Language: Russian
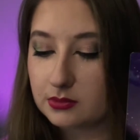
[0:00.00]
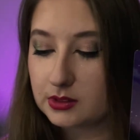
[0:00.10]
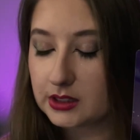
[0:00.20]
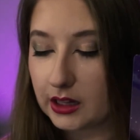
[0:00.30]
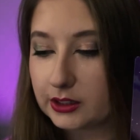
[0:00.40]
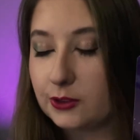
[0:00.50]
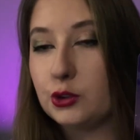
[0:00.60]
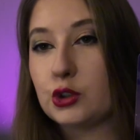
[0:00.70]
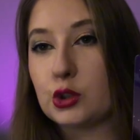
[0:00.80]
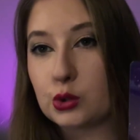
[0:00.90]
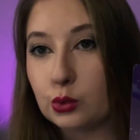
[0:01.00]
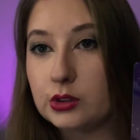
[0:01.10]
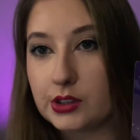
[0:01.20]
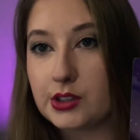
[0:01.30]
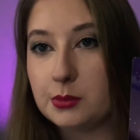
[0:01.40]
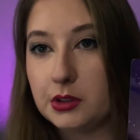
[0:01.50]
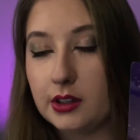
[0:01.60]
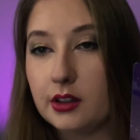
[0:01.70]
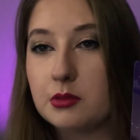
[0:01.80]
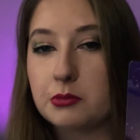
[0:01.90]
сталкиваются с трудностями,
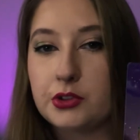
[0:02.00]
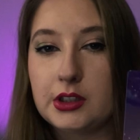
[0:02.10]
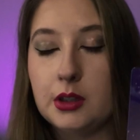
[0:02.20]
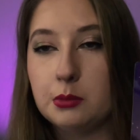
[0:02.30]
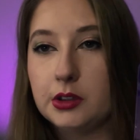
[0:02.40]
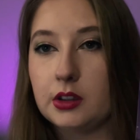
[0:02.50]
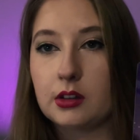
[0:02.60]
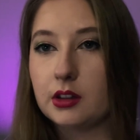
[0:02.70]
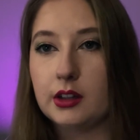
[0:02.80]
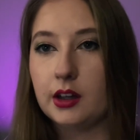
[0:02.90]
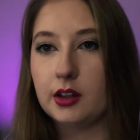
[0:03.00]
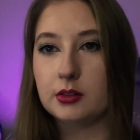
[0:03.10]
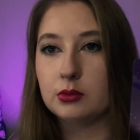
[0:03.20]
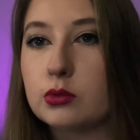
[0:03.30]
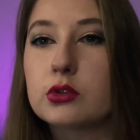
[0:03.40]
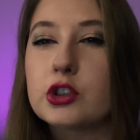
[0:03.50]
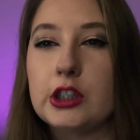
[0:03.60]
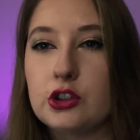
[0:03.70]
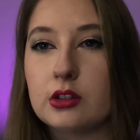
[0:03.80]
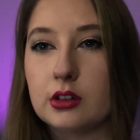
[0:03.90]
да, все мы, когда, ну,
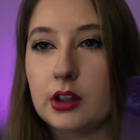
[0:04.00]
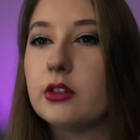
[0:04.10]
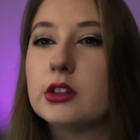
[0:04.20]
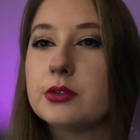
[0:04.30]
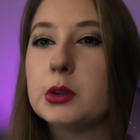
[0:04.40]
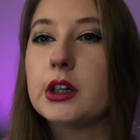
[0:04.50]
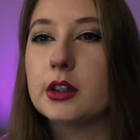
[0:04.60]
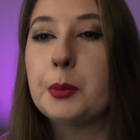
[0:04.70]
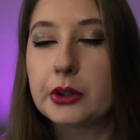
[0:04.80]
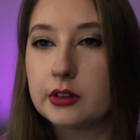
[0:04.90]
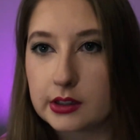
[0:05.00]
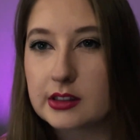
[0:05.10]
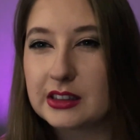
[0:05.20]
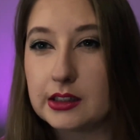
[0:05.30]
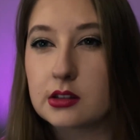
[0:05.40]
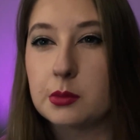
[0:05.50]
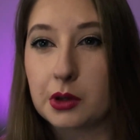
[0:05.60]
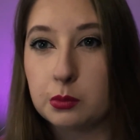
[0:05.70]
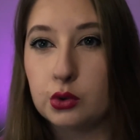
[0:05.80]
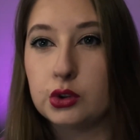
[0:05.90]
женщины, да, вот вы когда первый раз с тестом
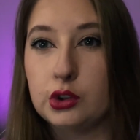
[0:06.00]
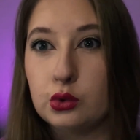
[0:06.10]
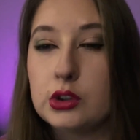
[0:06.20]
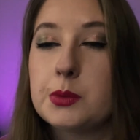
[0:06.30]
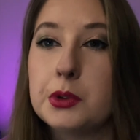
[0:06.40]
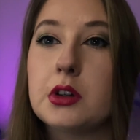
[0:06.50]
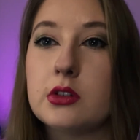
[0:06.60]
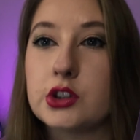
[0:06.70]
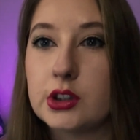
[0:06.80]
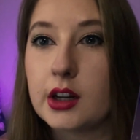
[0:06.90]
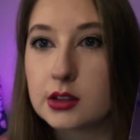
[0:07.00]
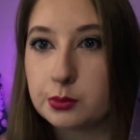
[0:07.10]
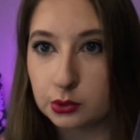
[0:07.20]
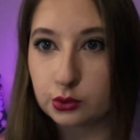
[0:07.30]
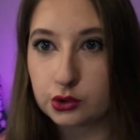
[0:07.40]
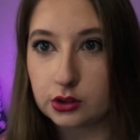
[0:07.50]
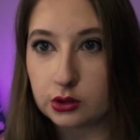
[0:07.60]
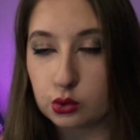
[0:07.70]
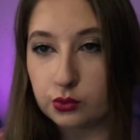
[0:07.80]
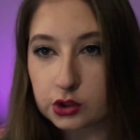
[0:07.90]
работали, ну, не с первого же раза
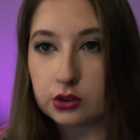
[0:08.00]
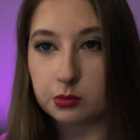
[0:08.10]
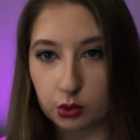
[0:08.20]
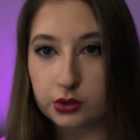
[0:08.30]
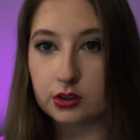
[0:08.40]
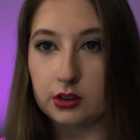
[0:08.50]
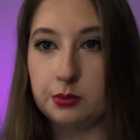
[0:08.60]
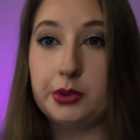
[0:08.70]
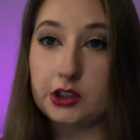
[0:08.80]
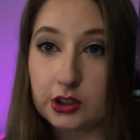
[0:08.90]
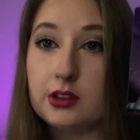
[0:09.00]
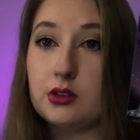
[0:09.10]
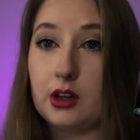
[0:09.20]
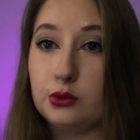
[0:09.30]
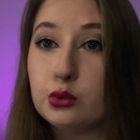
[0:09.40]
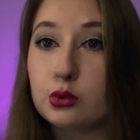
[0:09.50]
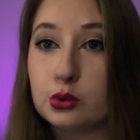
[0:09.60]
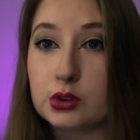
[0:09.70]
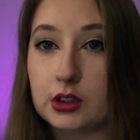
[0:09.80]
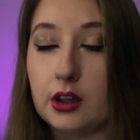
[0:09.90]
получилось, вы же не бросили, пирожки все равно
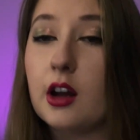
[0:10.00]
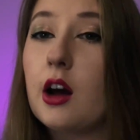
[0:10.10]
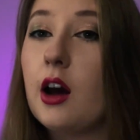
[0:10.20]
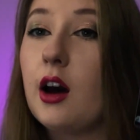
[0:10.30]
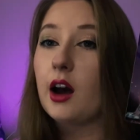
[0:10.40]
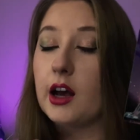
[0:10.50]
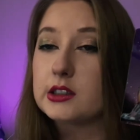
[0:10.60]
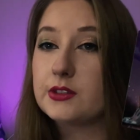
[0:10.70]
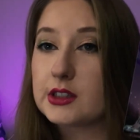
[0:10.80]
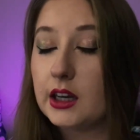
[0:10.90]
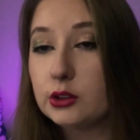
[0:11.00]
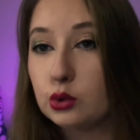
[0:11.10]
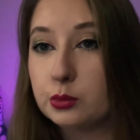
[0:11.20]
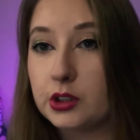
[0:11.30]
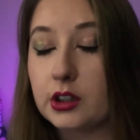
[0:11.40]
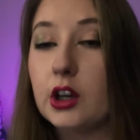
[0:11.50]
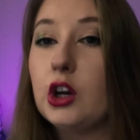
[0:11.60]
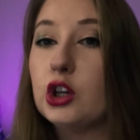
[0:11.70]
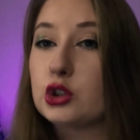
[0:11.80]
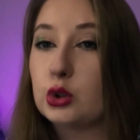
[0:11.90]
вкусные, а звезда думает,
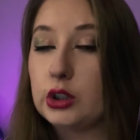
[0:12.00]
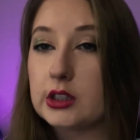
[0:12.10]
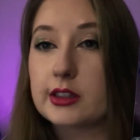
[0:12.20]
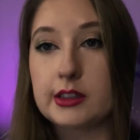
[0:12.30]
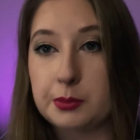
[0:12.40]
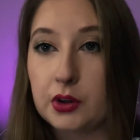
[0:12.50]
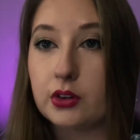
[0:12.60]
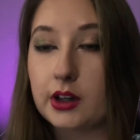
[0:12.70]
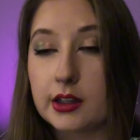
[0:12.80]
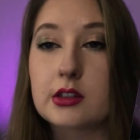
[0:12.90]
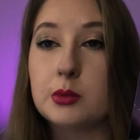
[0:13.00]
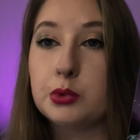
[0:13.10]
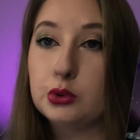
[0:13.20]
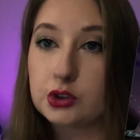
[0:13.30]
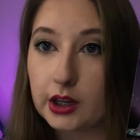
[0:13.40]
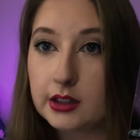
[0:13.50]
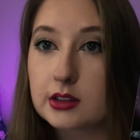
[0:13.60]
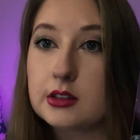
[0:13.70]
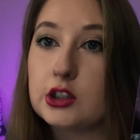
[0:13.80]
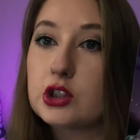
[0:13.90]
что если с первого раза не получается,
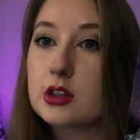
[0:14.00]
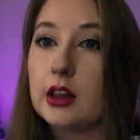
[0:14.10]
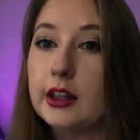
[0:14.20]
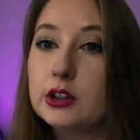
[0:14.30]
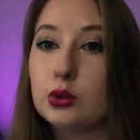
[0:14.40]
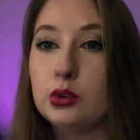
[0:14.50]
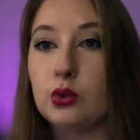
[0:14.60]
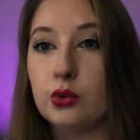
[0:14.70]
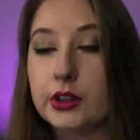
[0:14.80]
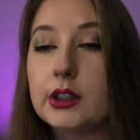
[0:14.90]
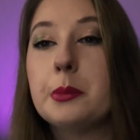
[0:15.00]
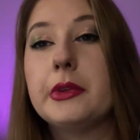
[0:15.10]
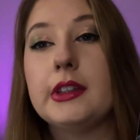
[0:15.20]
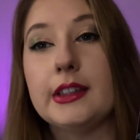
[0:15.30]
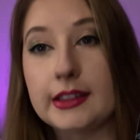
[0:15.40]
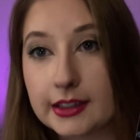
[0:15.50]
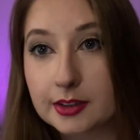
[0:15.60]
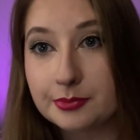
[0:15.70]
значит таланта у него в этом нет.